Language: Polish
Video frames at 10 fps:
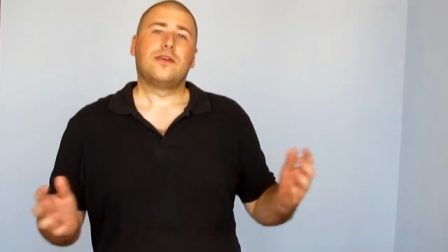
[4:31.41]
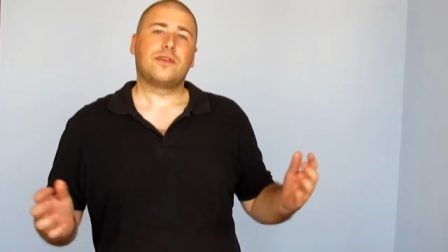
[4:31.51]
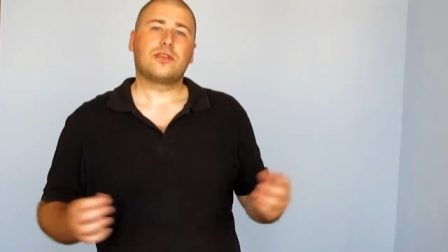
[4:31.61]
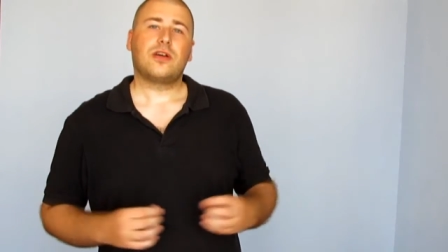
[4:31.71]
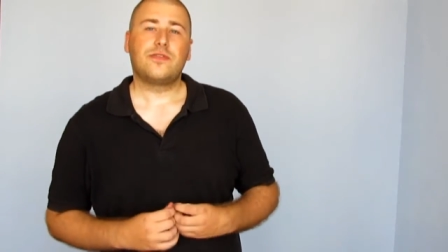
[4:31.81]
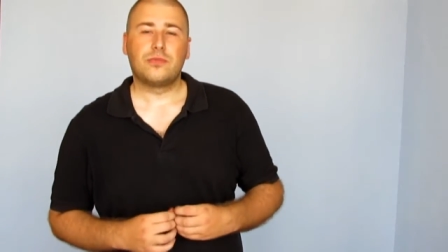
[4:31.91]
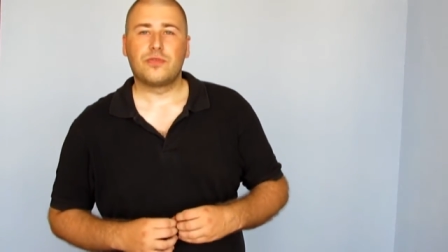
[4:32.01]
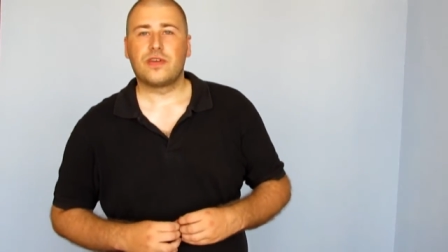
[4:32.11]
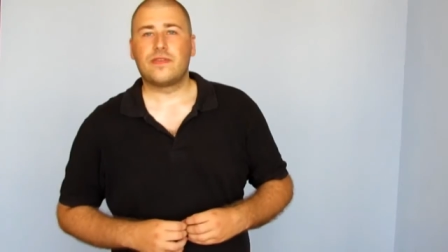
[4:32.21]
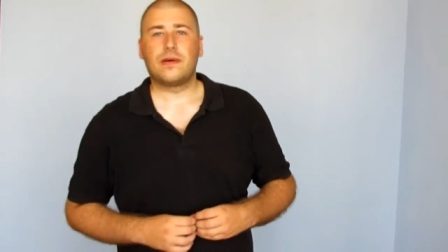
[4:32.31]
Wyjątkowo
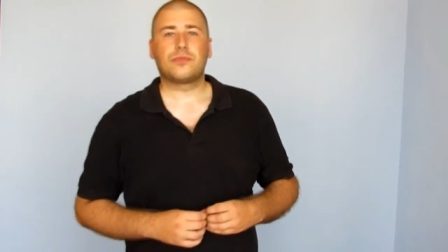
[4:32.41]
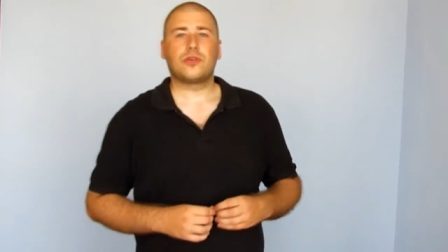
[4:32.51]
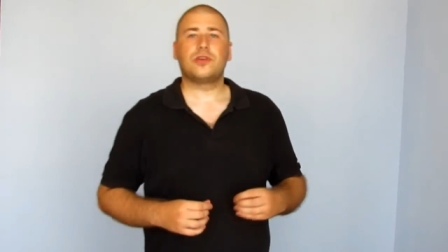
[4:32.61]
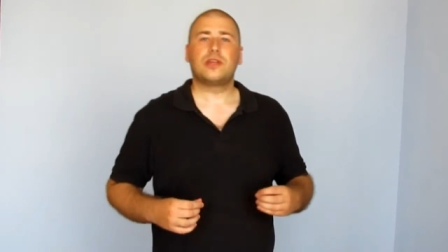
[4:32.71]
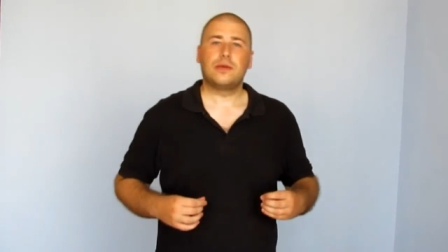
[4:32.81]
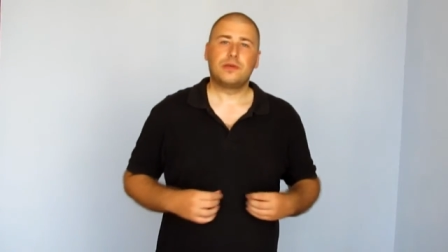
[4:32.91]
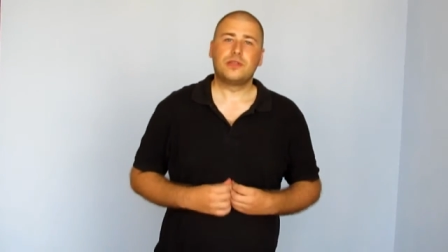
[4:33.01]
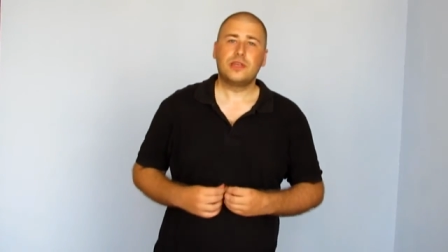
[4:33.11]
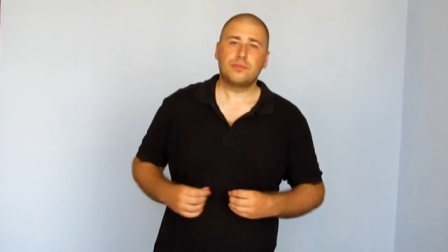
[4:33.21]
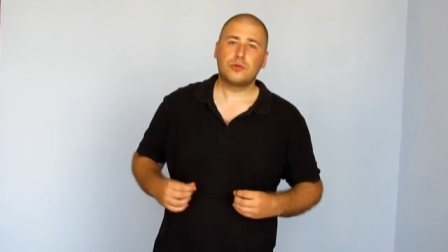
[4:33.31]
mówię Wam, to ich lepiej
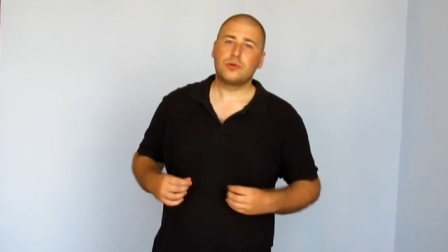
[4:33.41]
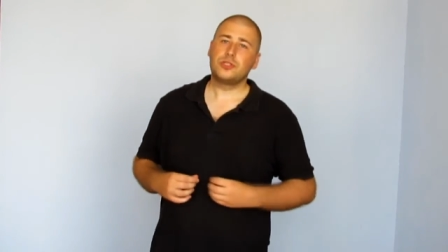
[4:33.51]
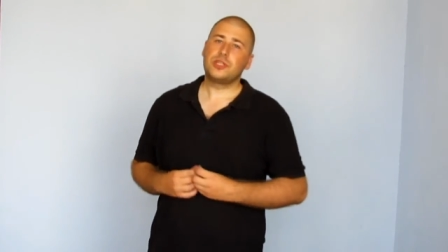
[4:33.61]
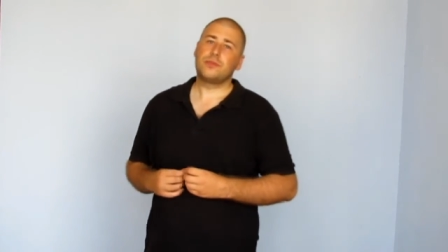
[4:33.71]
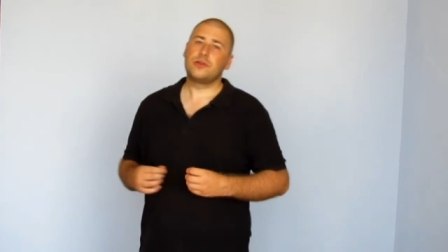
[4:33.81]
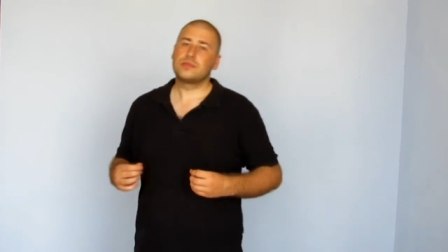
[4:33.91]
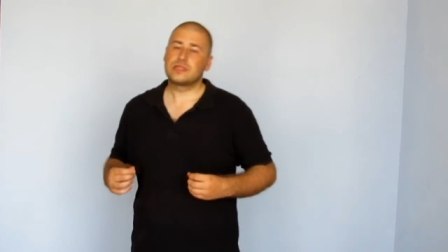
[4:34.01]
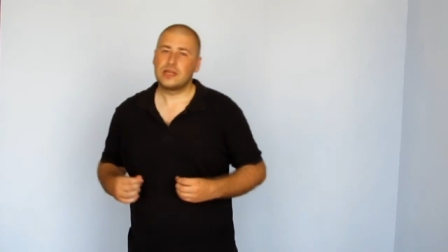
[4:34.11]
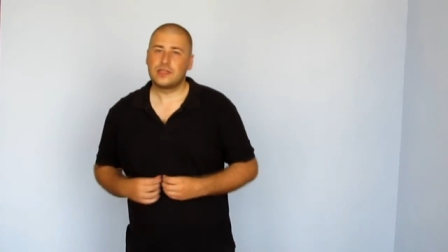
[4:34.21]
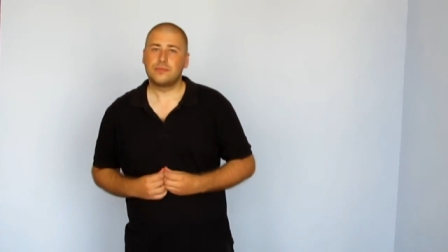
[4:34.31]
nie próbujcie moim
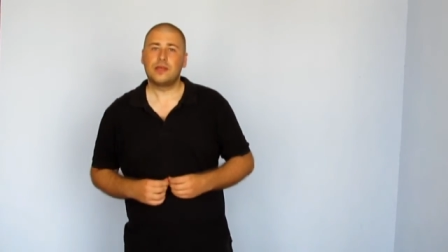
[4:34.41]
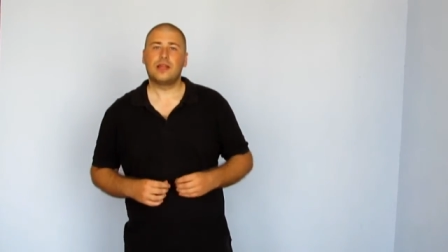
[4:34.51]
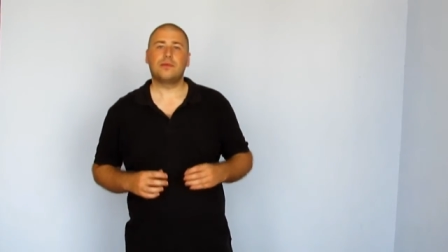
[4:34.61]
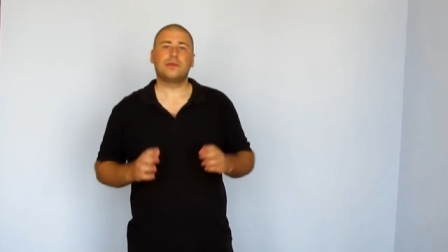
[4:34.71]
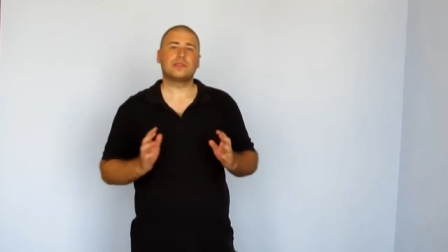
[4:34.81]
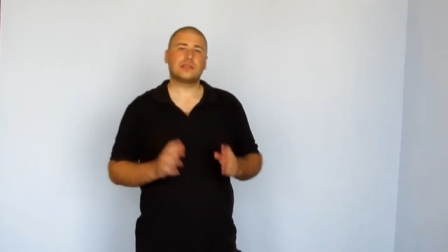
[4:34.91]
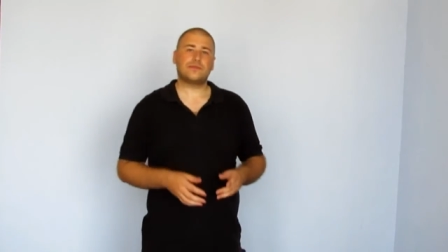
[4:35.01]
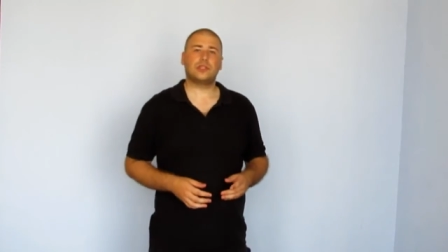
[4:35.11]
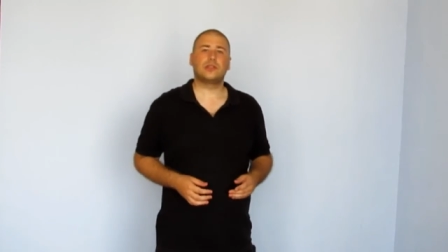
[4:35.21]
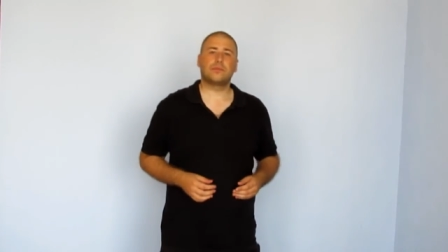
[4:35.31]
zdaniem, lepiej
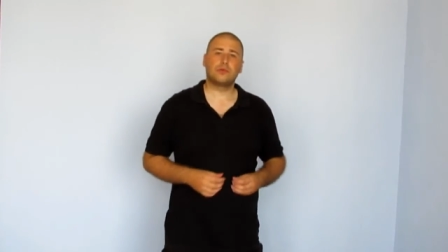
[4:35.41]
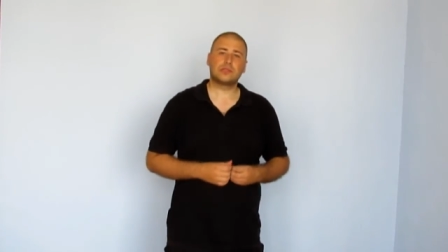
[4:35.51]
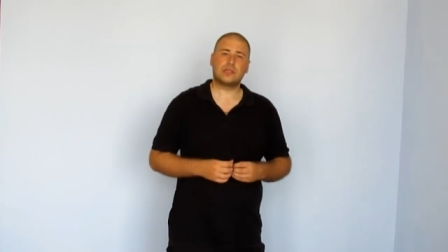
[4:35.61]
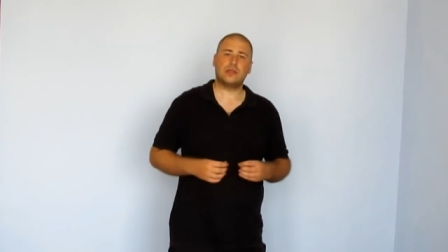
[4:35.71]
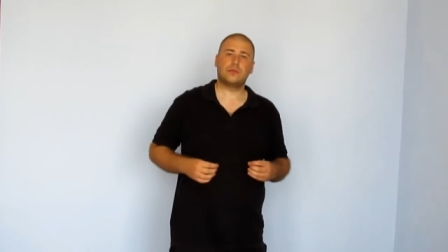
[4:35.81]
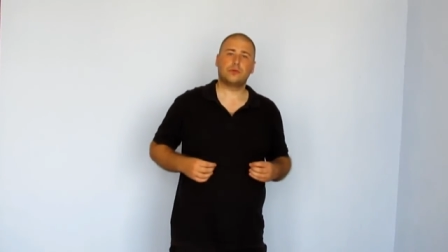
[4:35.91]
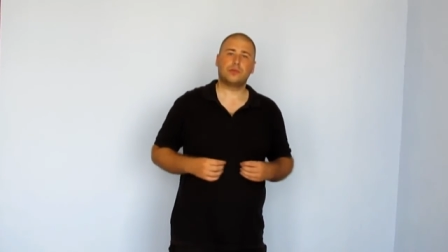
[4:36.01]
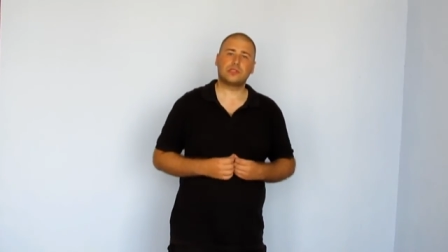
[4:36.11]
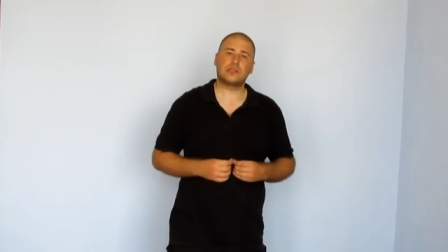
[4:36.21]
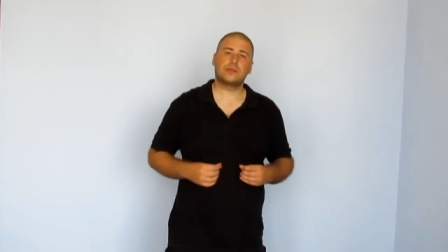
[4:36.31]
zostawcie je na półce, bo
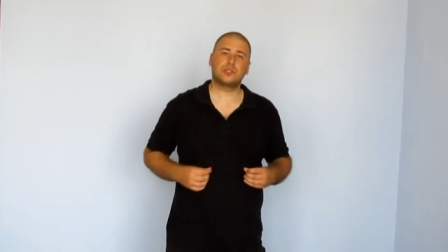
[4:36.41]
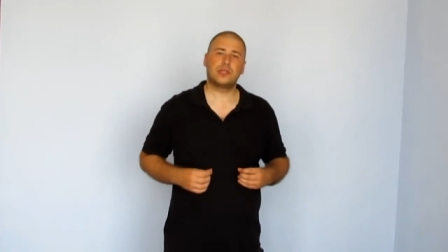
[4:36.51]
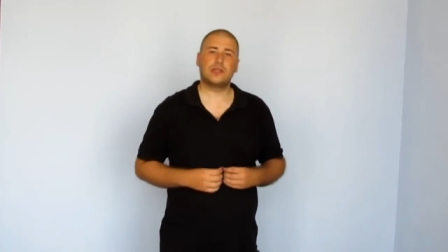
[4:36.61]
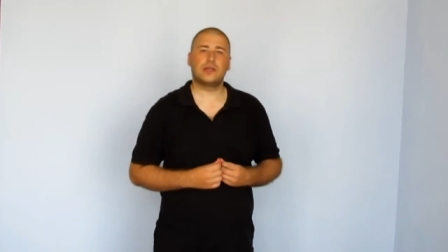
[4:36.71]
po co tam się